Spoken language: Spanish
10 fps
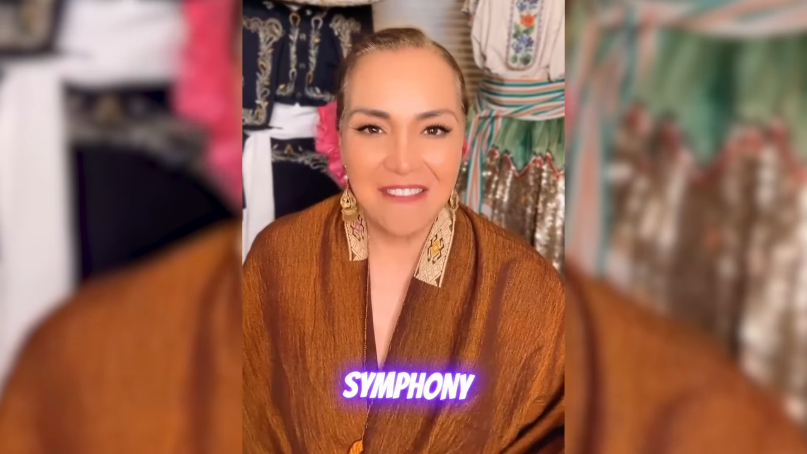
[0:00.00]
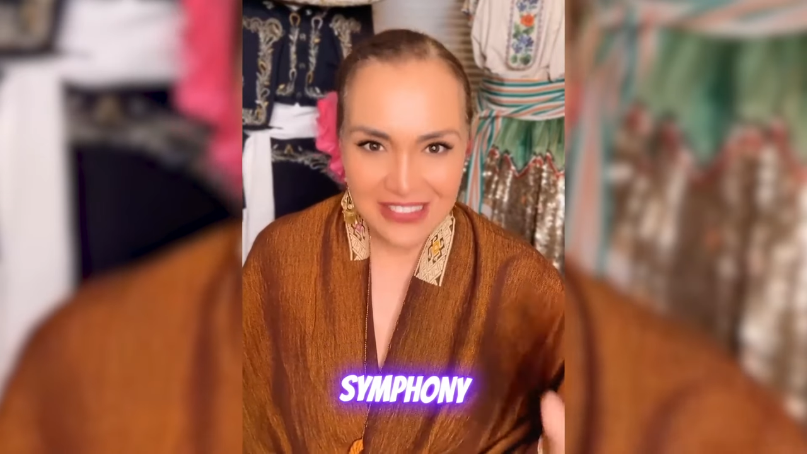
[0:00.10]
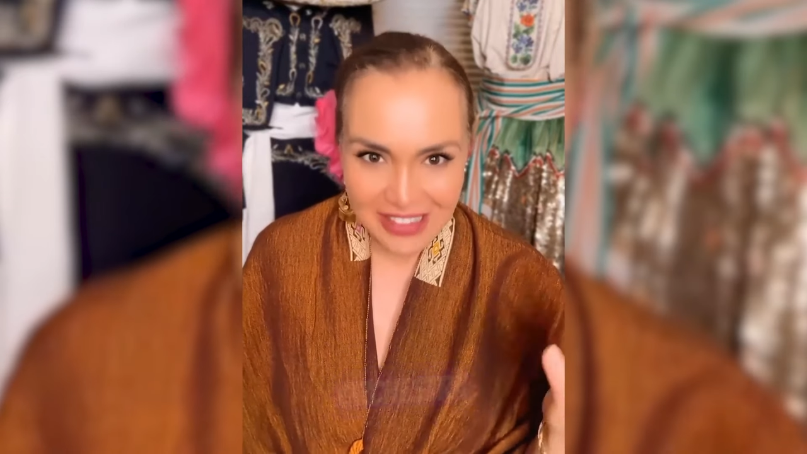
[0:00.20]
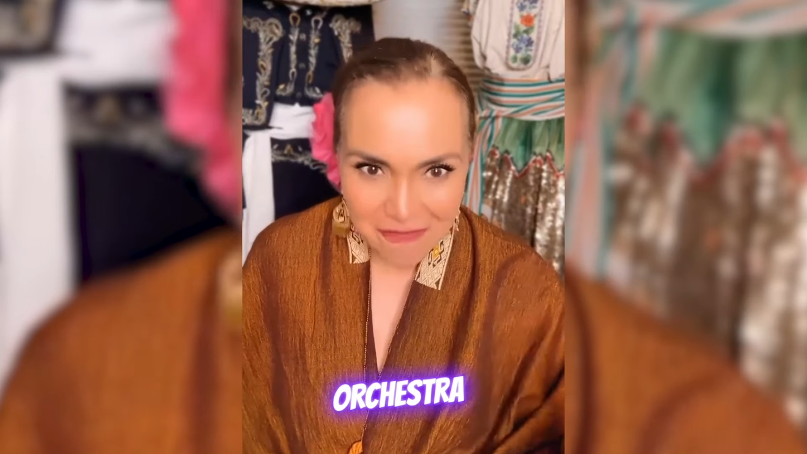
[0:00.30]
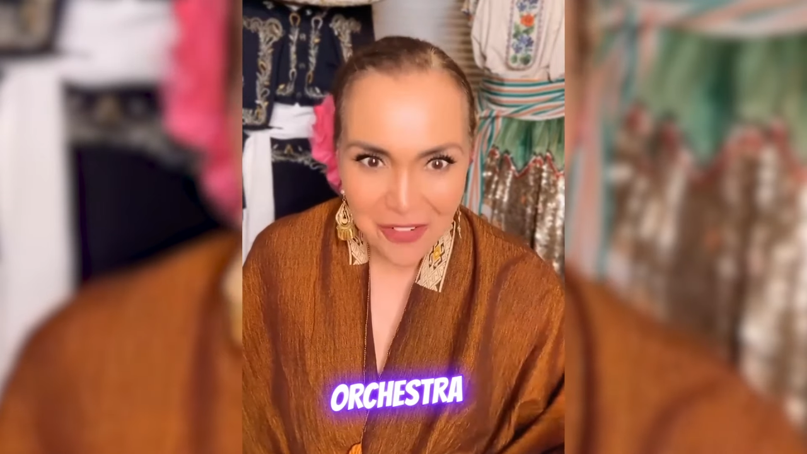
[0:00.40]

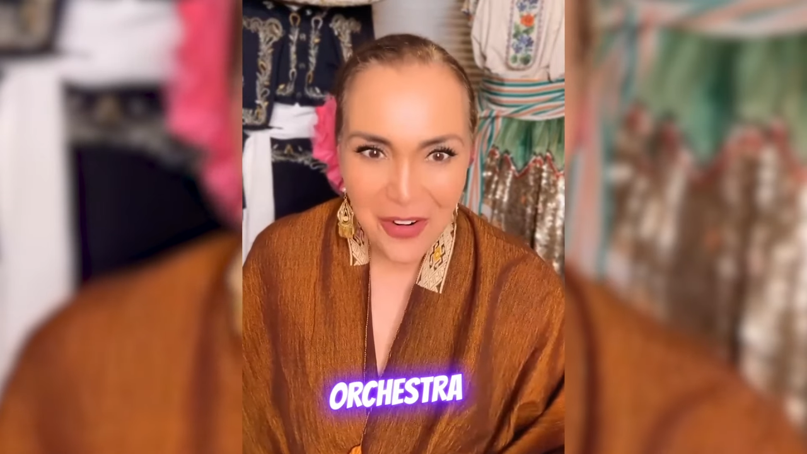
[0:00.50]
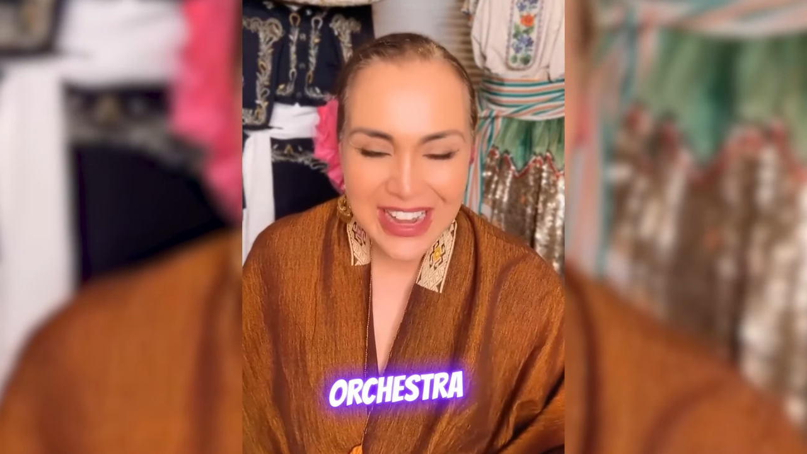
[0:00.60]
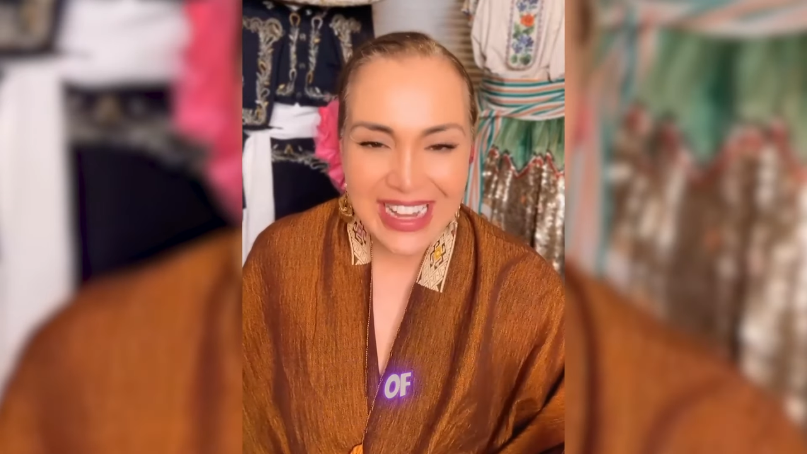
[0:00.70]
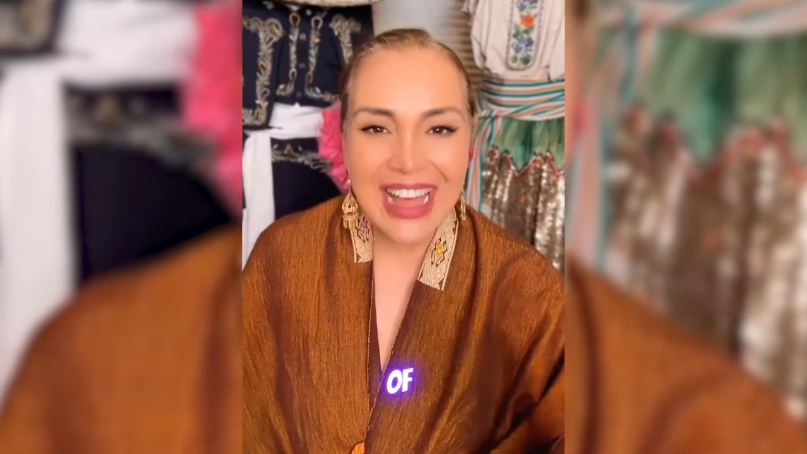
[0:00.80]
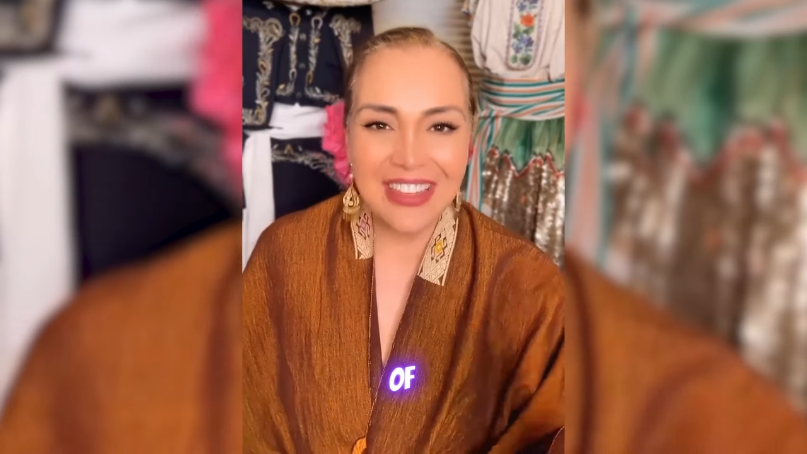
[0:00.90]

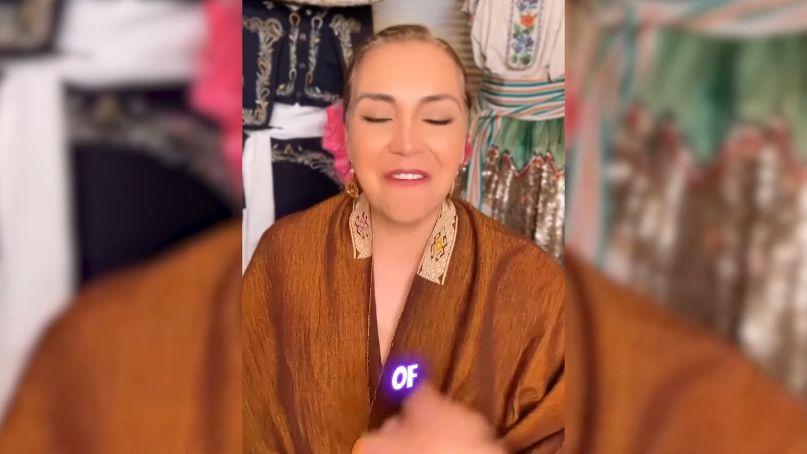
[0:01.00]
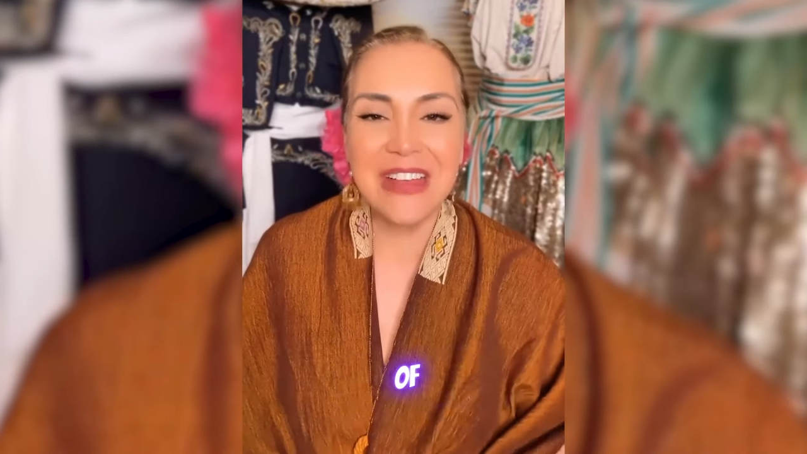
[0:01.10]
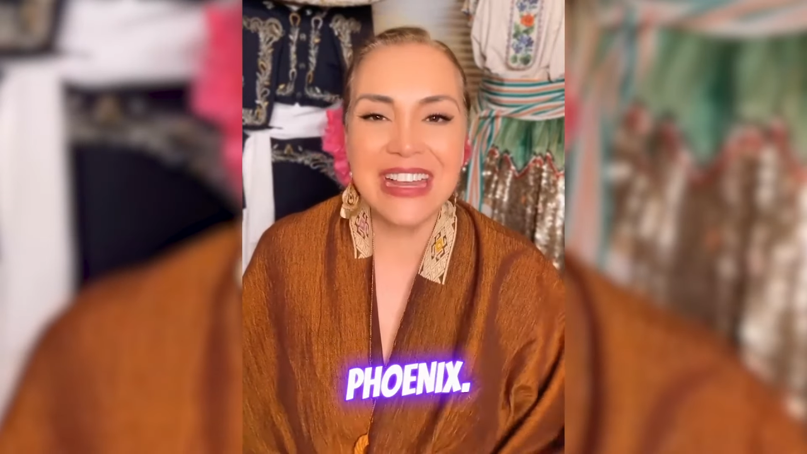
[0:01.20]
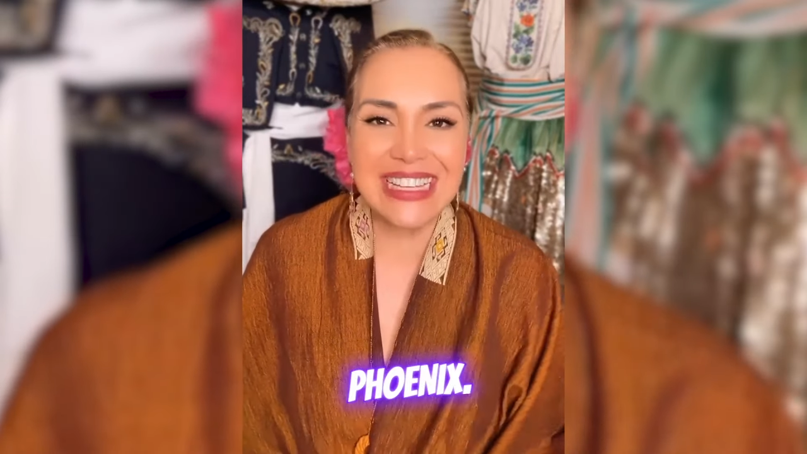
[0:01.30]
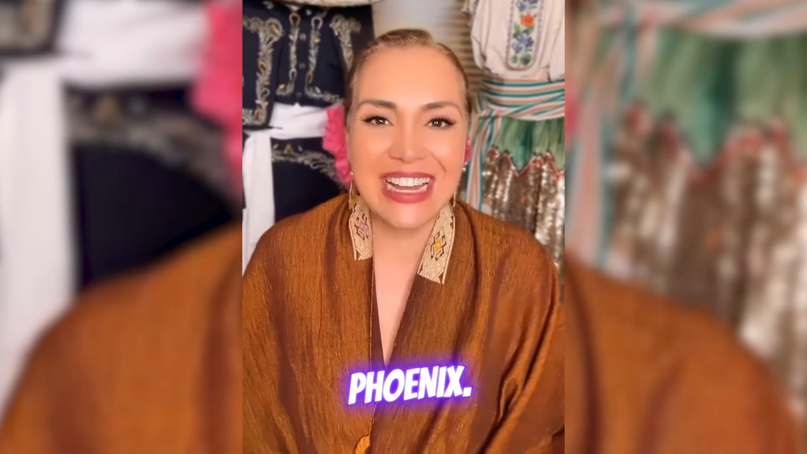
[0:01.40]
sinfónica de
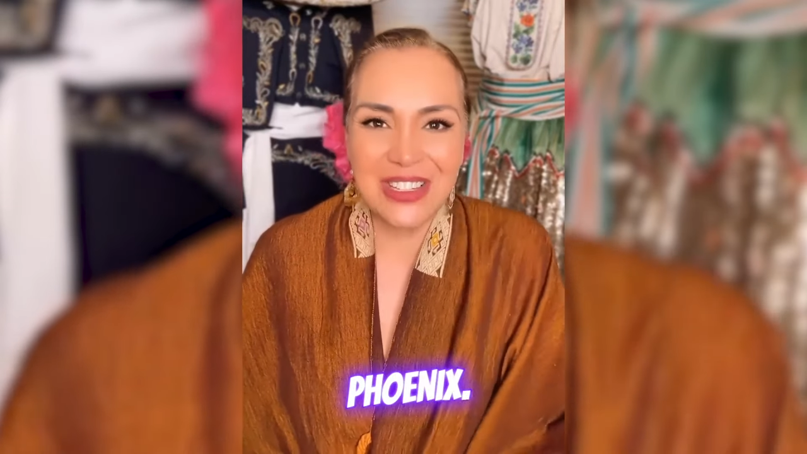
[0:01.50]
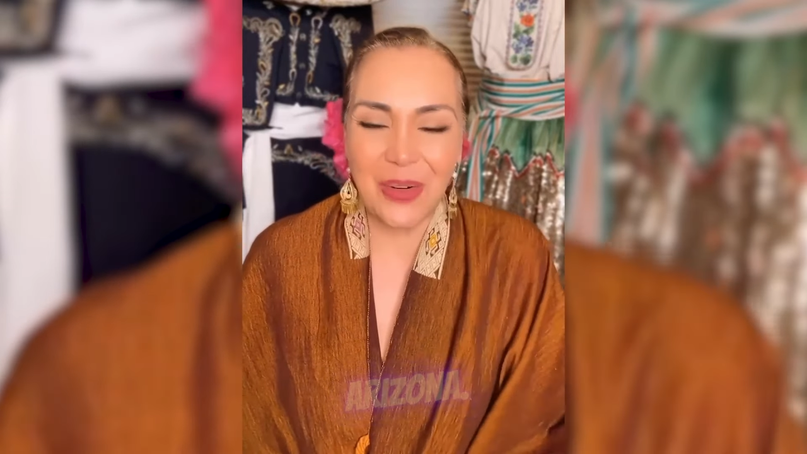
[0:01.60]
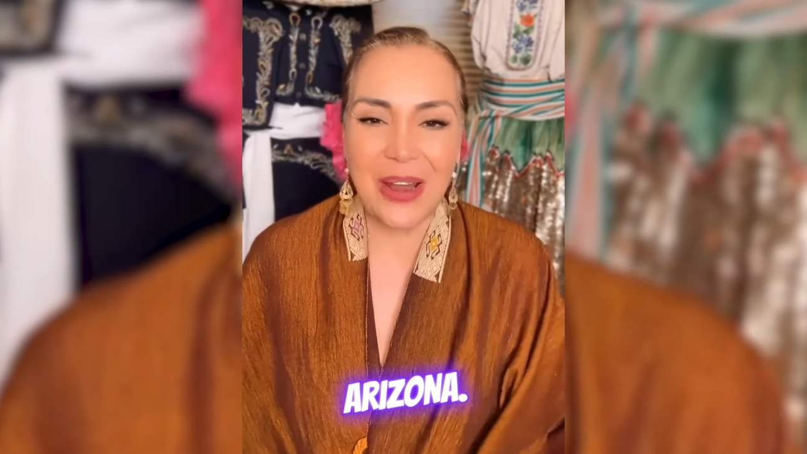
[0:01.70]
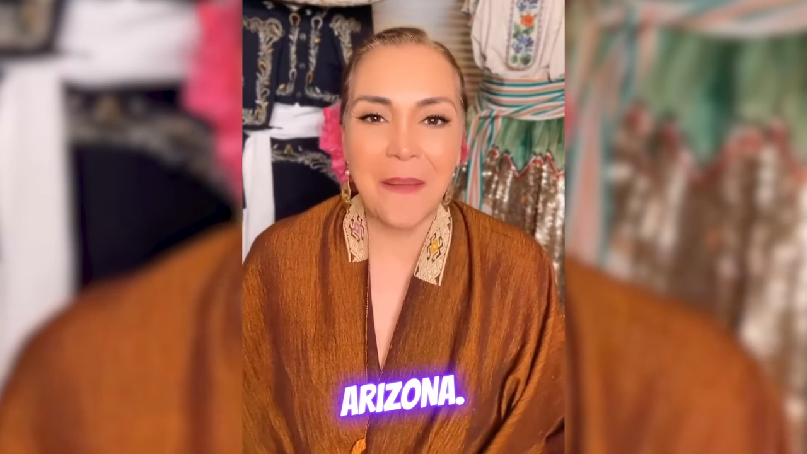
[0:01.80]
Phoenix, Arizona.